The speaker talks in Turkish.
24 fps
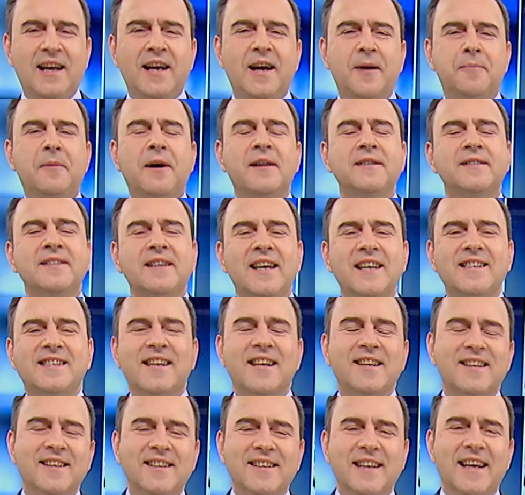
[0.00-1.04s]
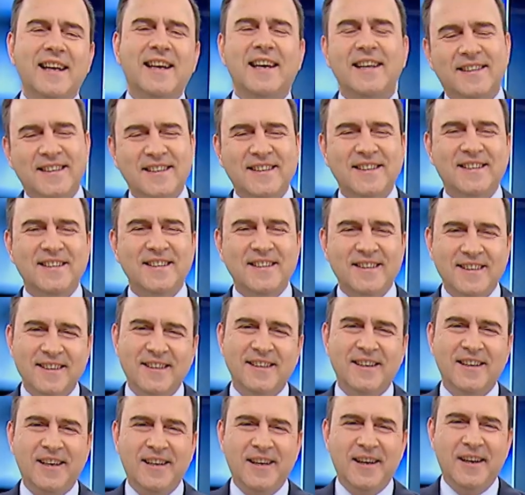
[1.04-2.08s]
yapan yasanın ne getirdiğini?
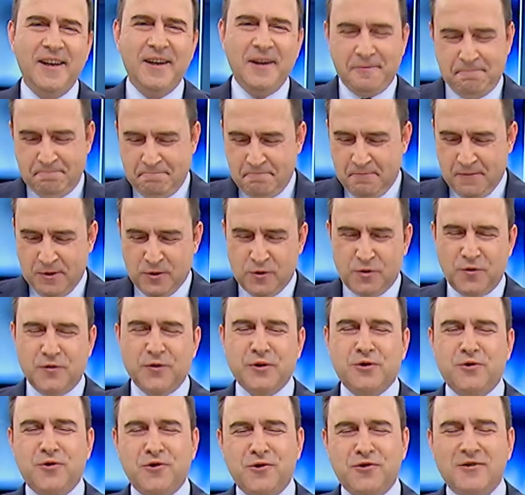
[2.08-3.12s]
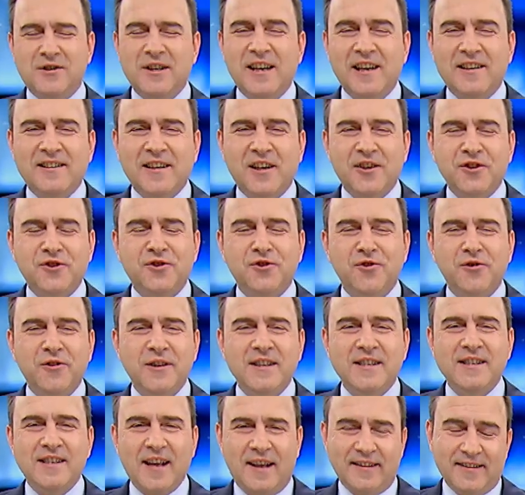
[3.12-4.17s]
sıfatosuyla tanışıyor
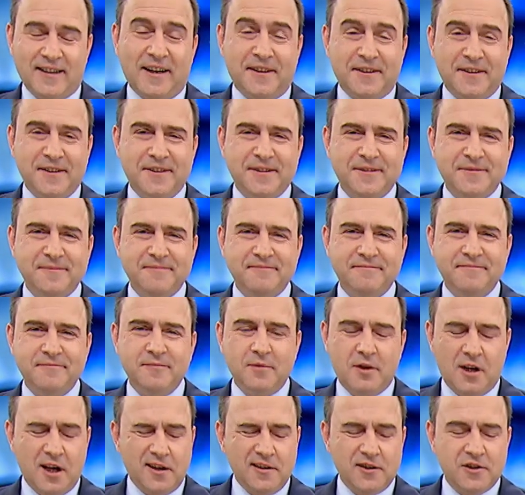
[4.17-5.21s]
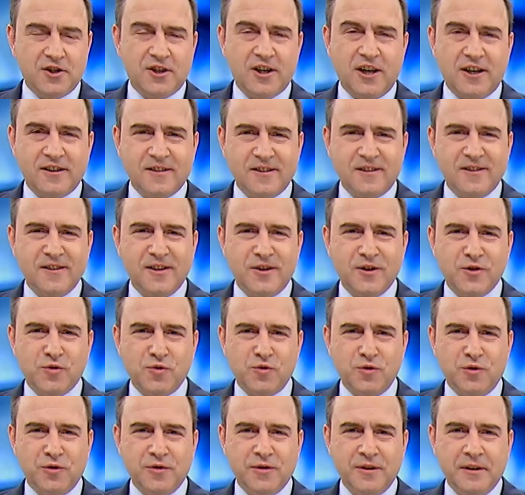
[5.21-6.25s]
insanlar. Kendi çıkarttıkları
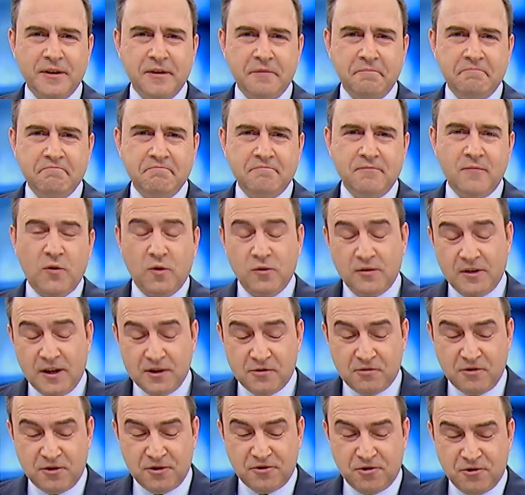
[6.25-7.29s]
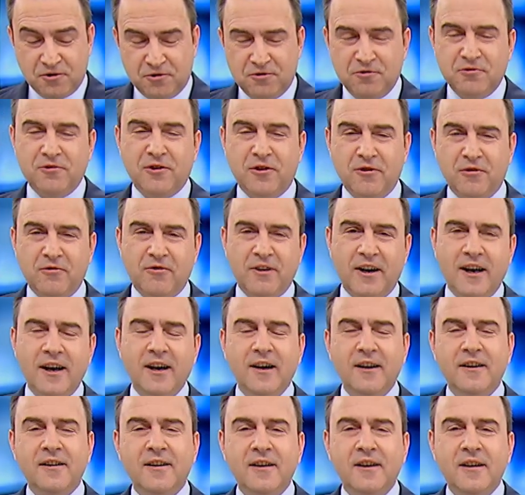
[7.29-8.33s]
su. Ondan sonra çöküyorlar
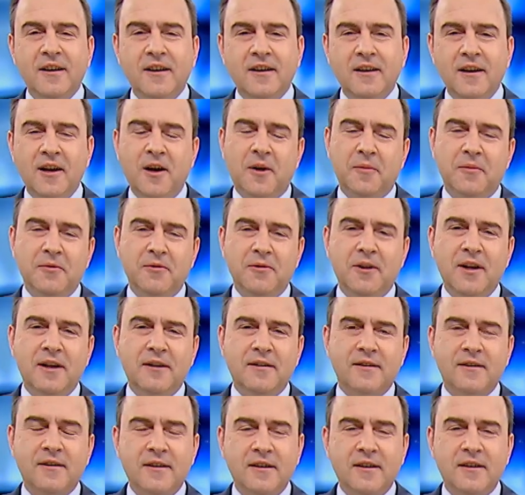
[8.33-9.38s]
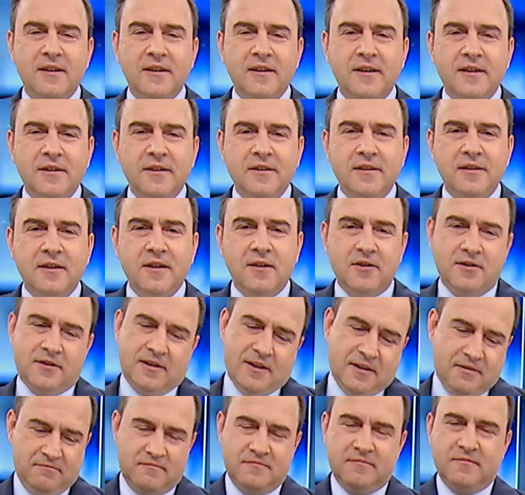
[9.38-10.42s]
oraya. Ne yapıyorlar? İşte
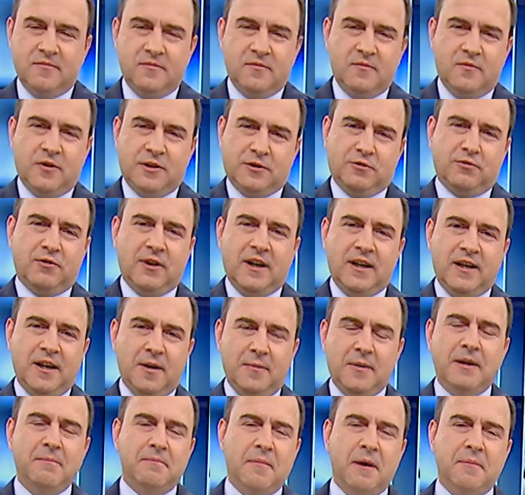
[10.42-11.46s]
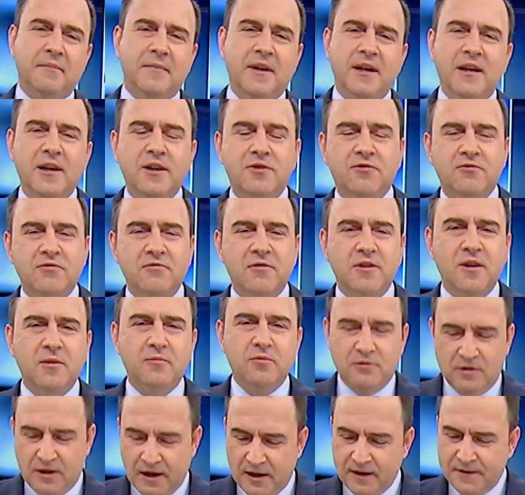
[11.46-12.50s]
faturayla bilmem neyle şunla
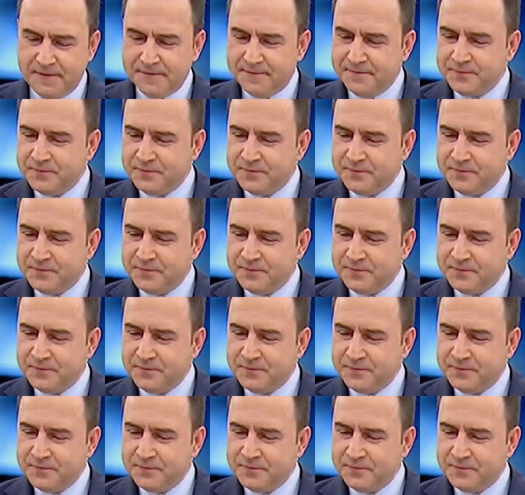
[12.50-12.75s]
bunla